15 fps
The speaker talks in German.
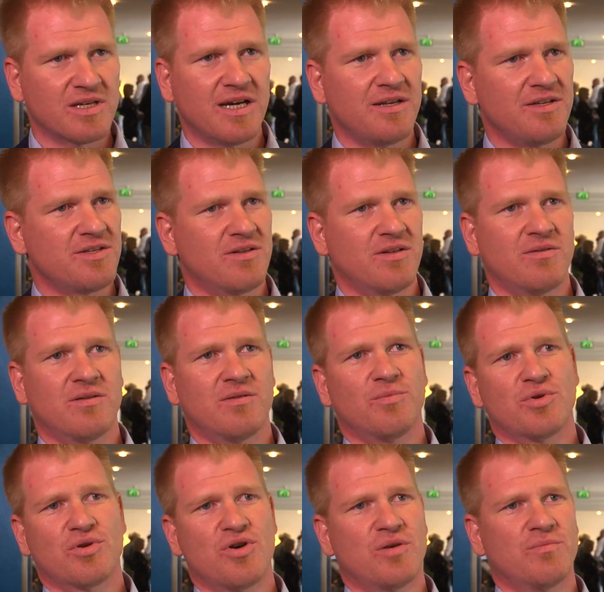kann ich denn
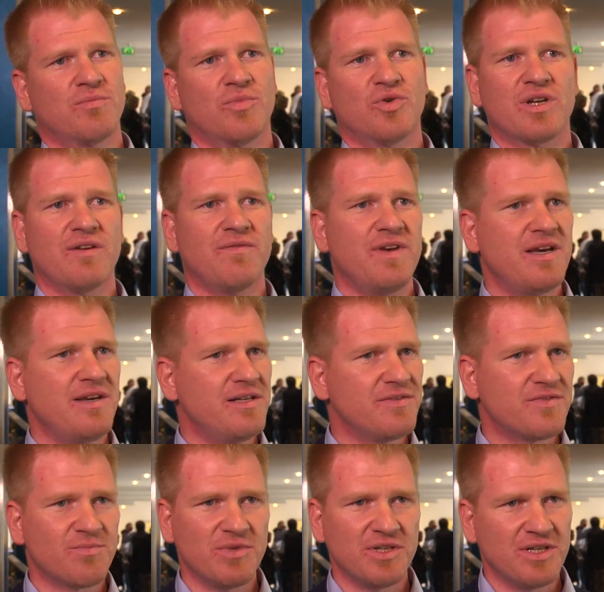bekommen oder wer
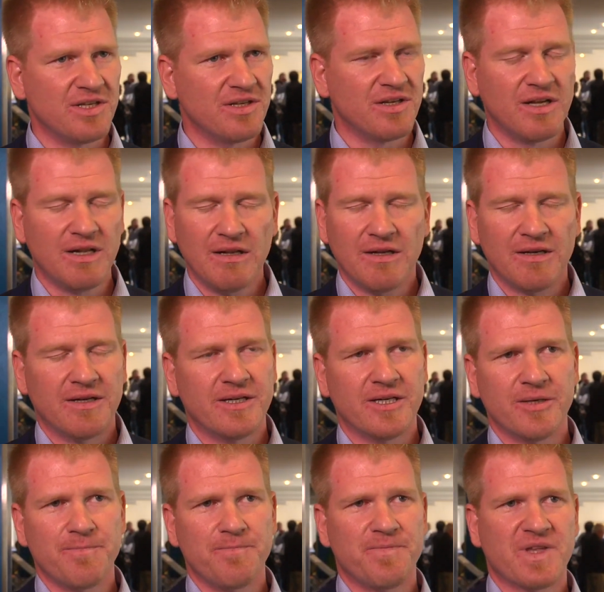hilft mir denn,
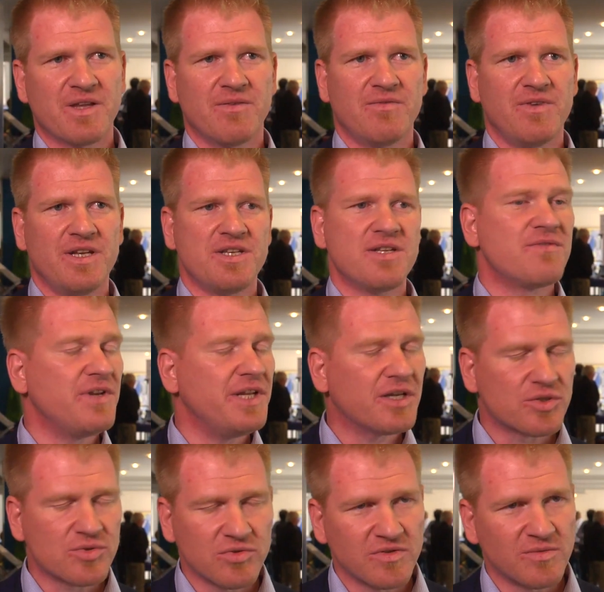ähm, wenn ich eine
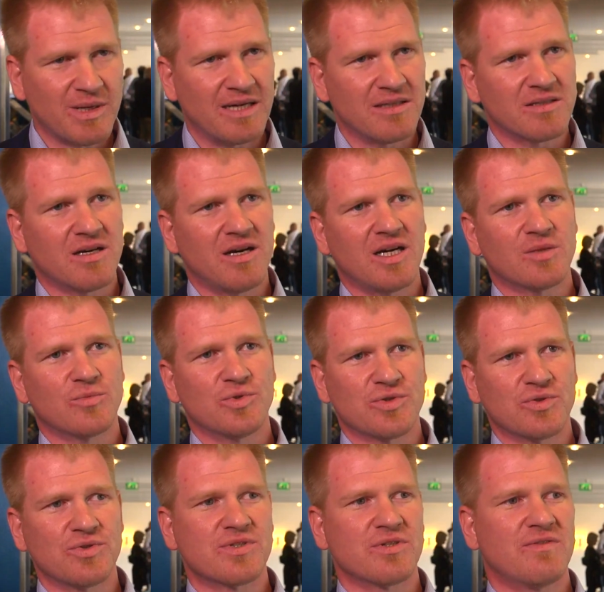Pflegestufe beantragen
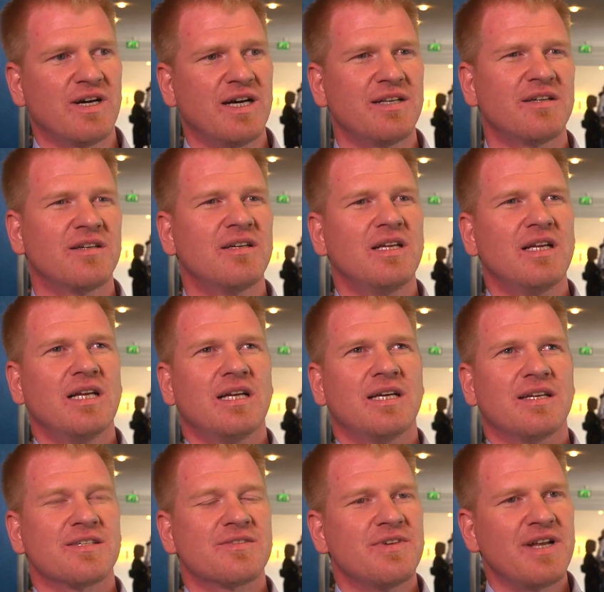muss und so weiter,
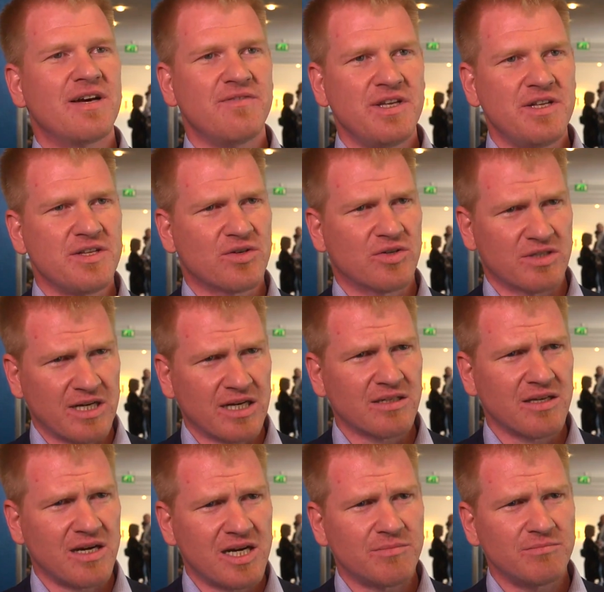dass wir da wenig
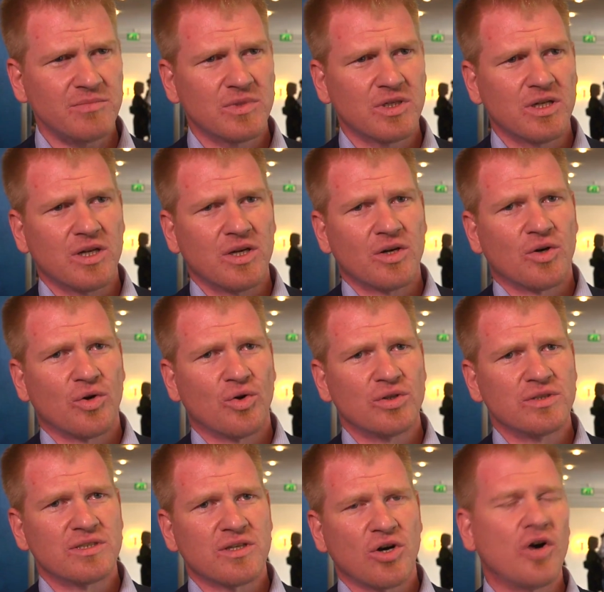Kontakt haben
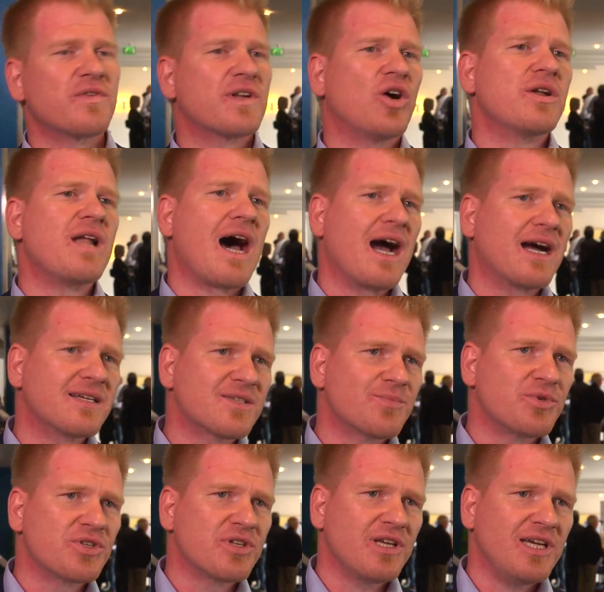und oft auch eine
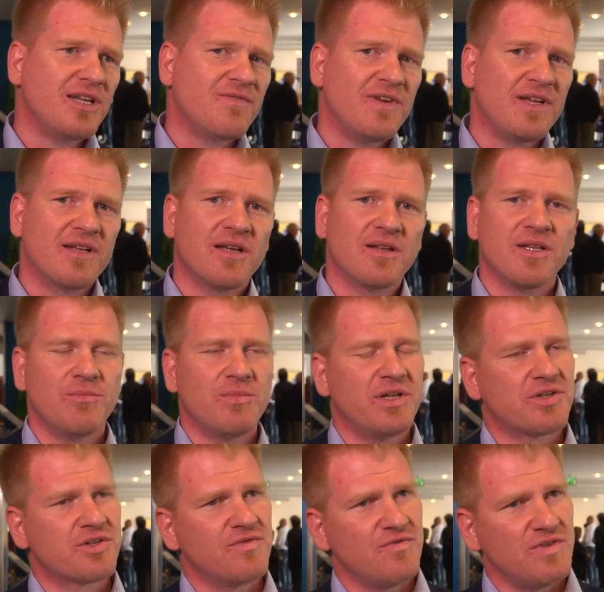Angst besteht, wenn dann die
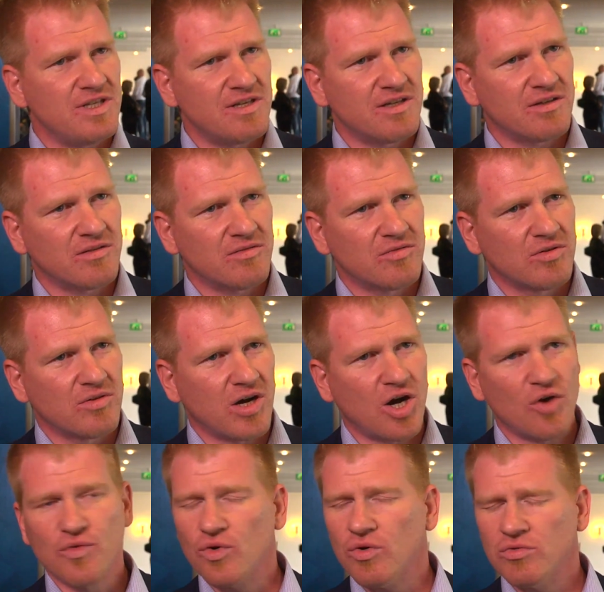Menschen wieder
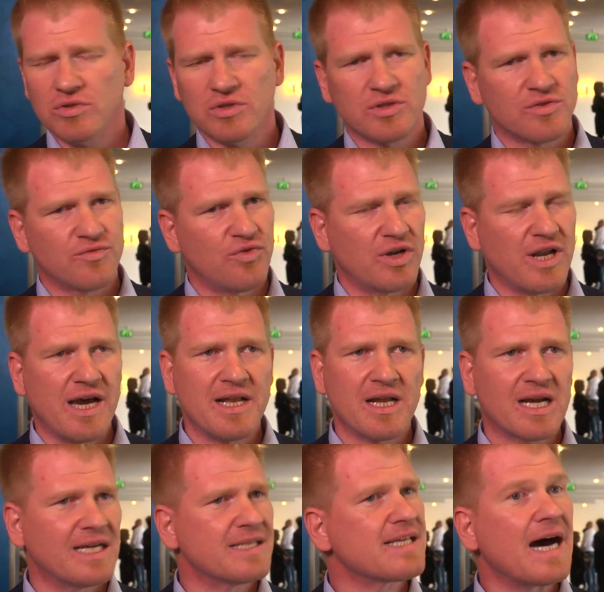aufgrund von
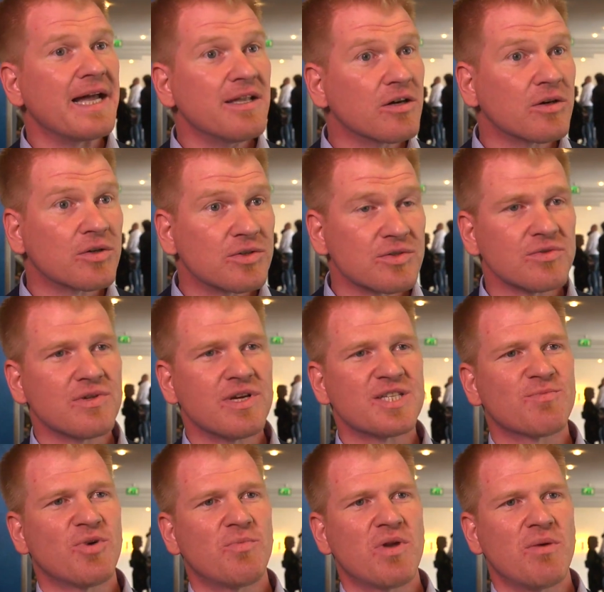einer ganz anderen
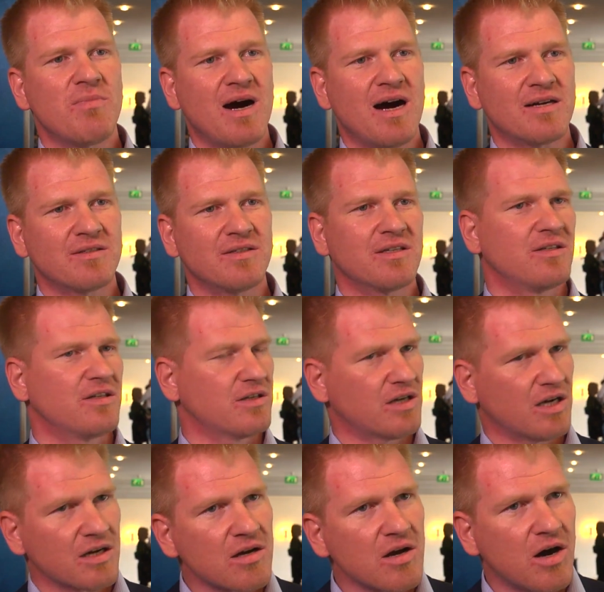Gesundheitsproblematik in ein
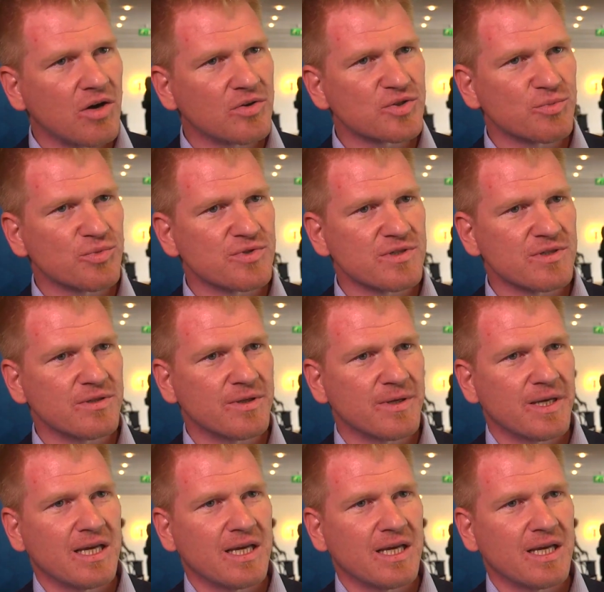Krankenhaus müssen.